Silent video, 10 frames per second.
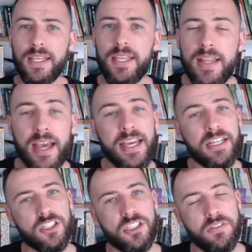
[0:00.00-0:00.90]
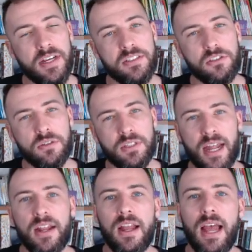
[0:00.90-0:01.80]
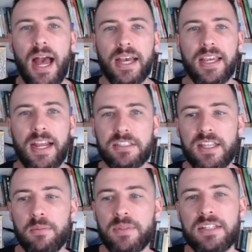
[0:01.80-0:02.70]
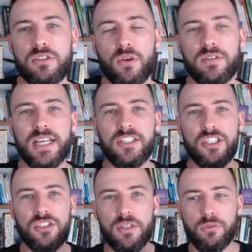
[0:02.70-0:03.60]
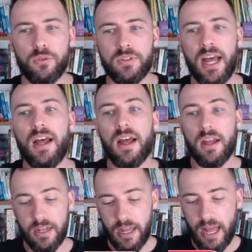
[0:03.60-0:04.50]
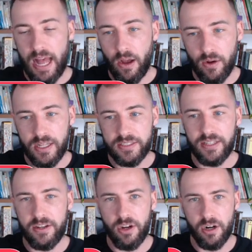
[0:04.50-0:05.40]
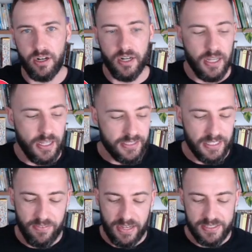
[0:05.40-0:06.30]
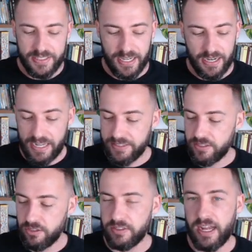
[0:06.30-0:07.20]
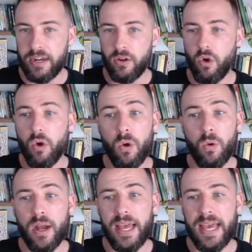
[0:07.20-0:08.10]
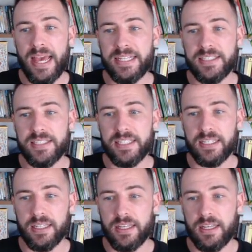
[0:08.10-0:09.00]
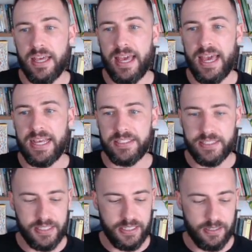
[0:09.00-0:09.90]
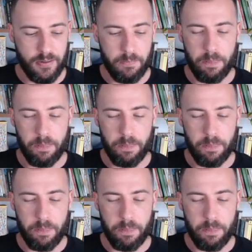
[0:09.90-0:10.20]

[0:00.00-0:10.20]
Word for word: E daí a gente vai adicionar aquelas terminações que a gente viu na aula anterior, que vai ser adicionar ou S, S,